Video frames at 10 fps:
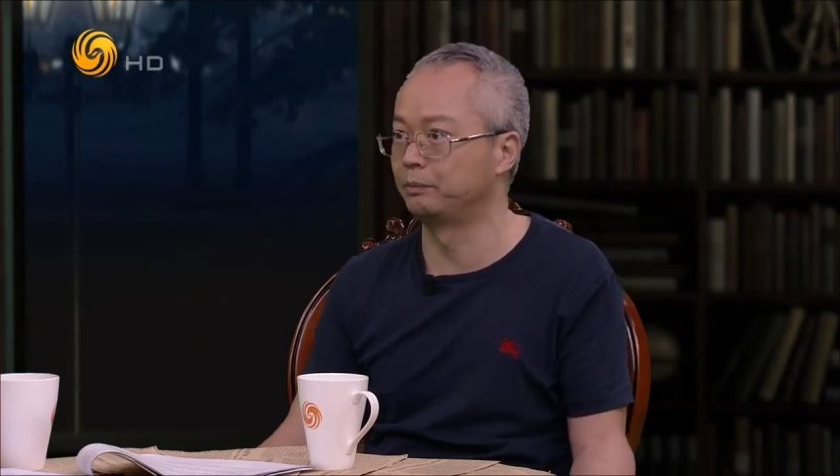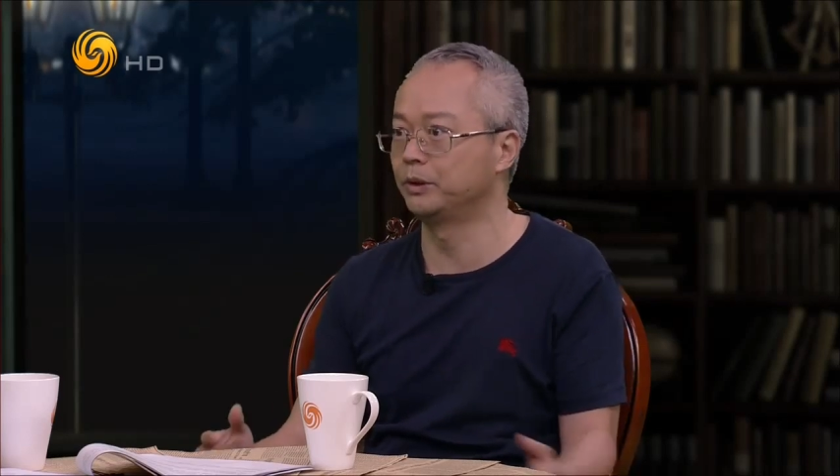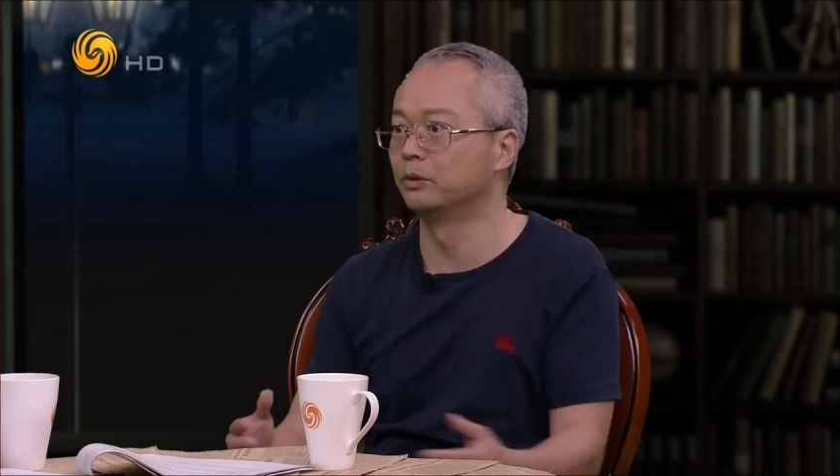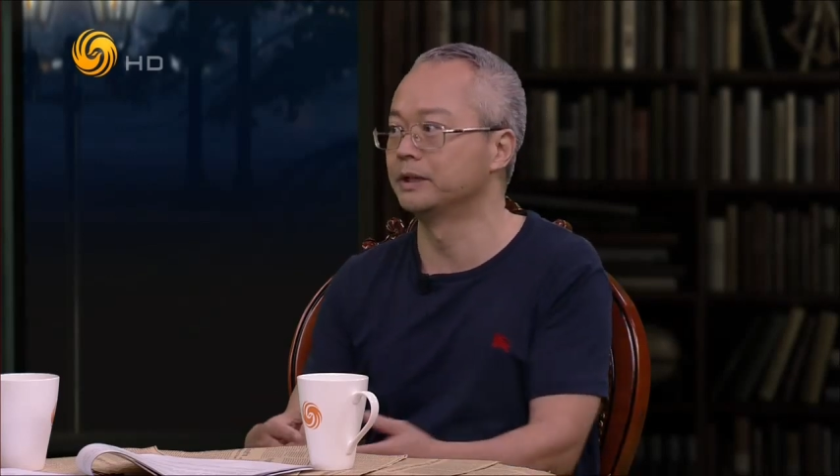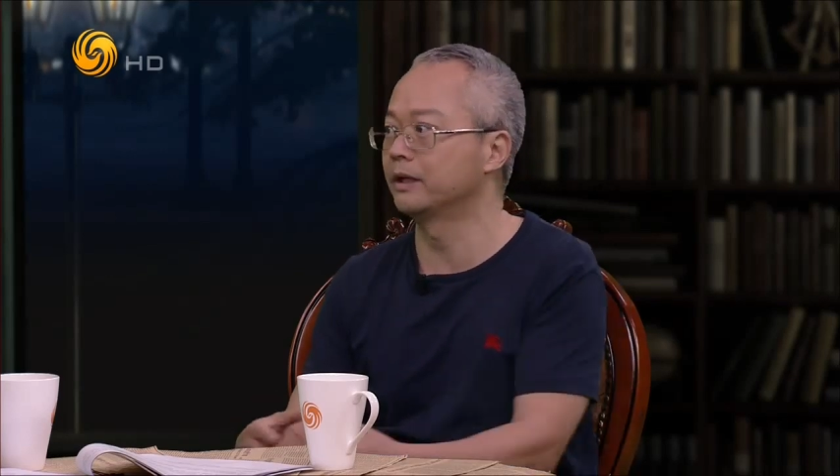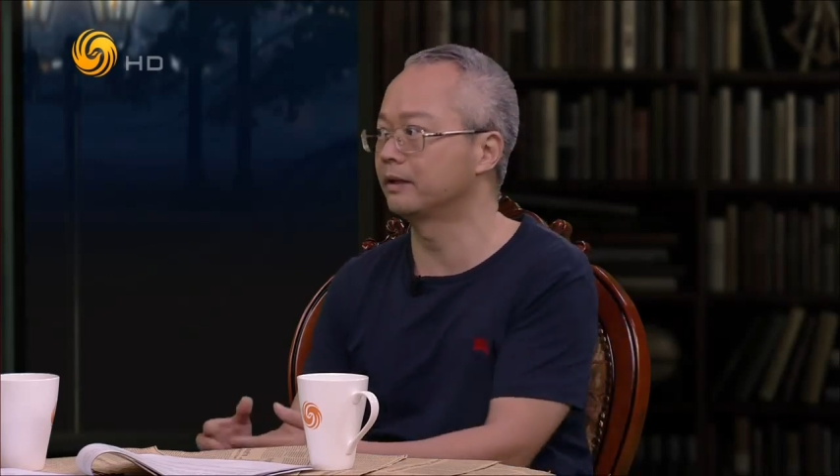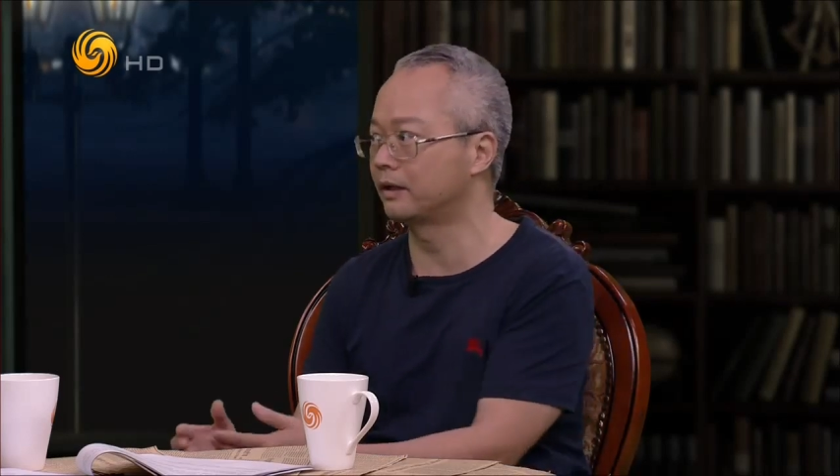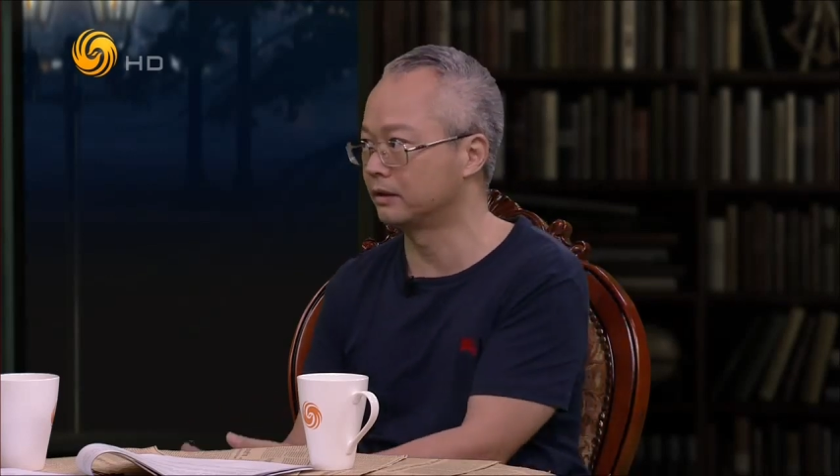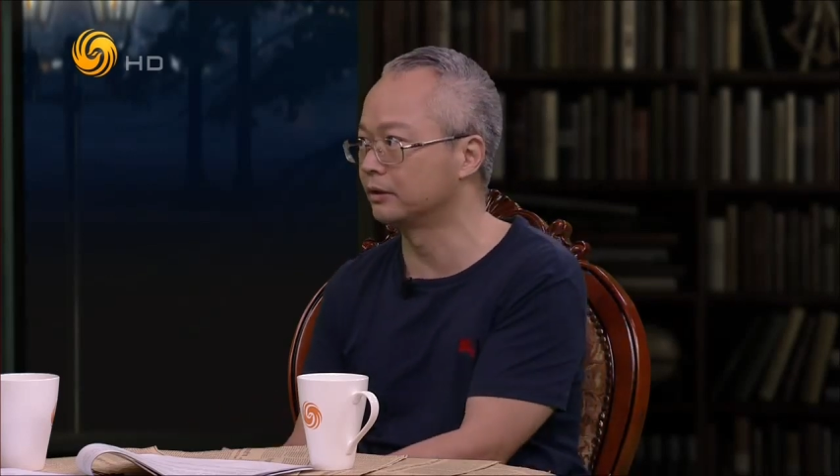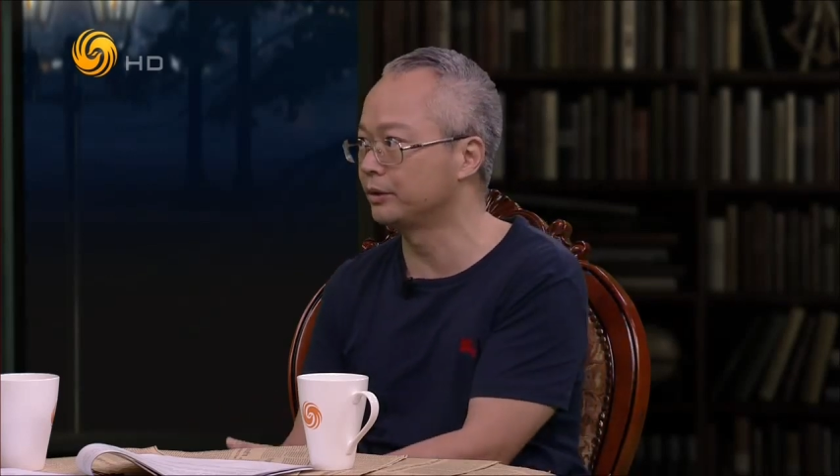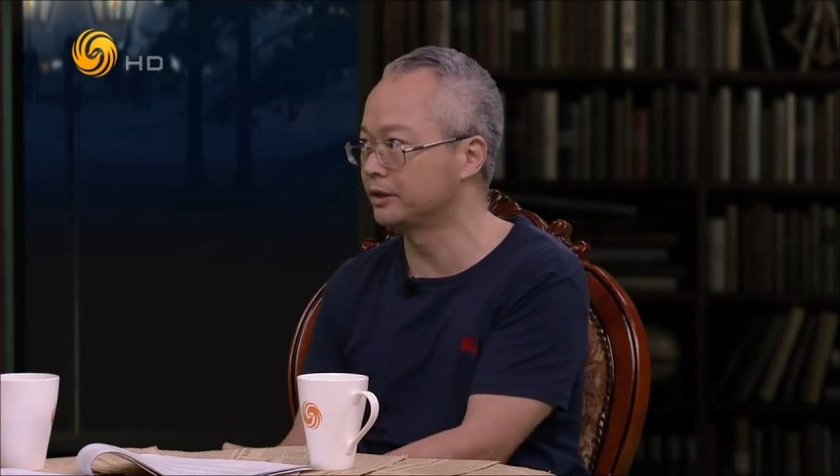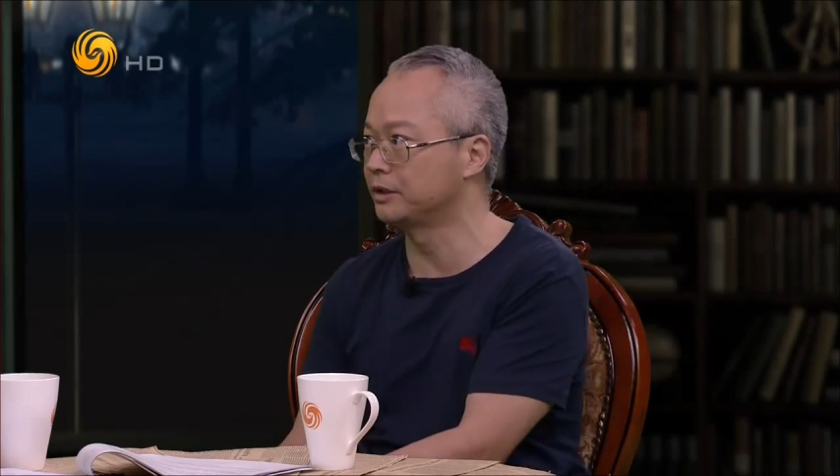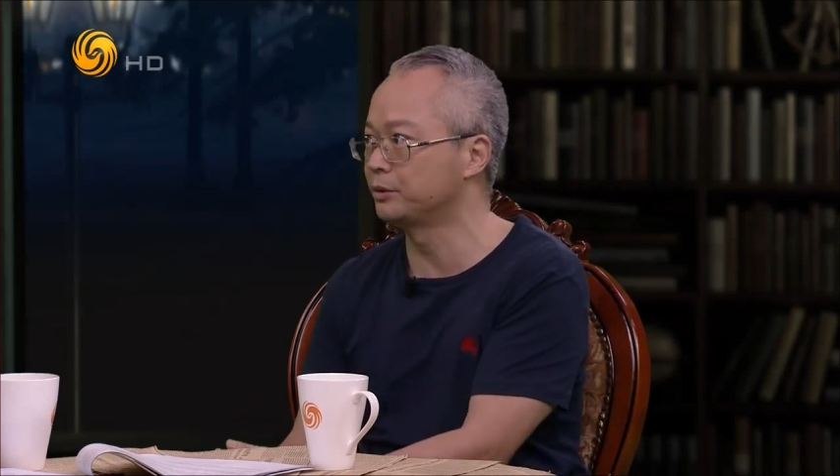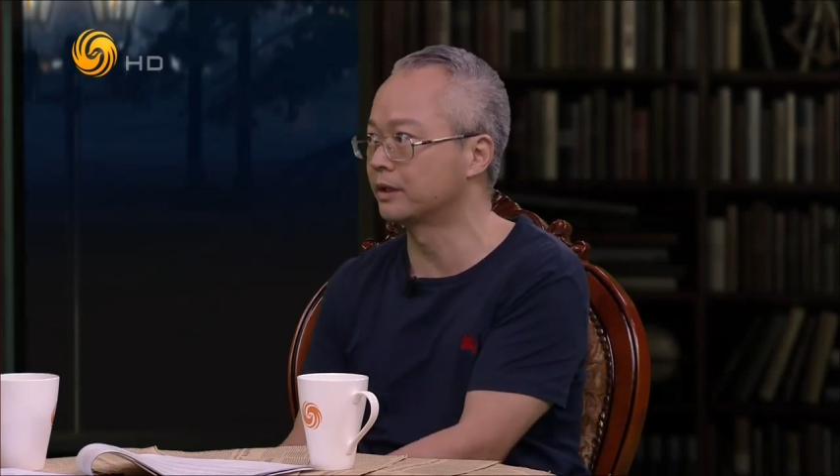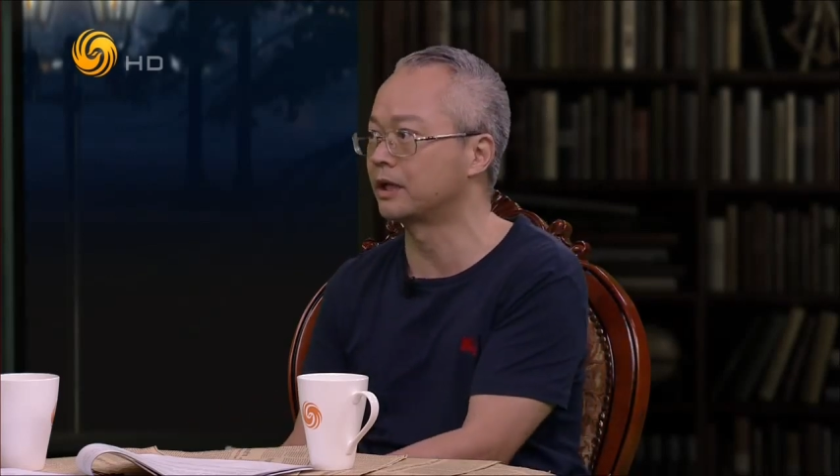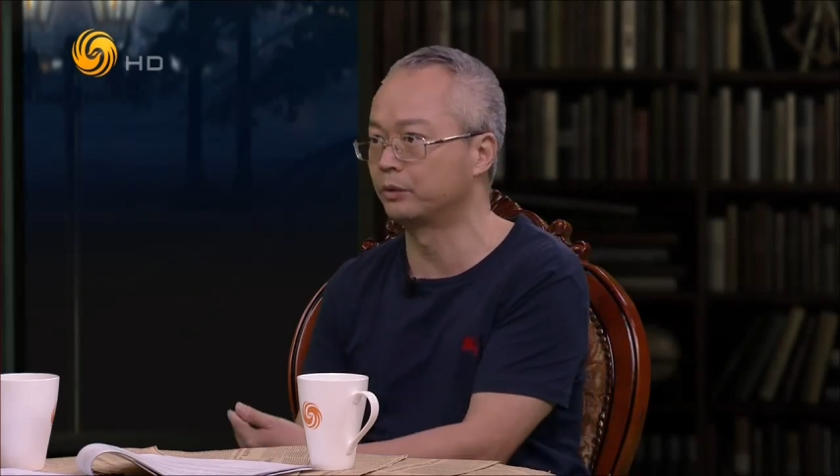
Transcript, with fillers: 比我们现在人对西学的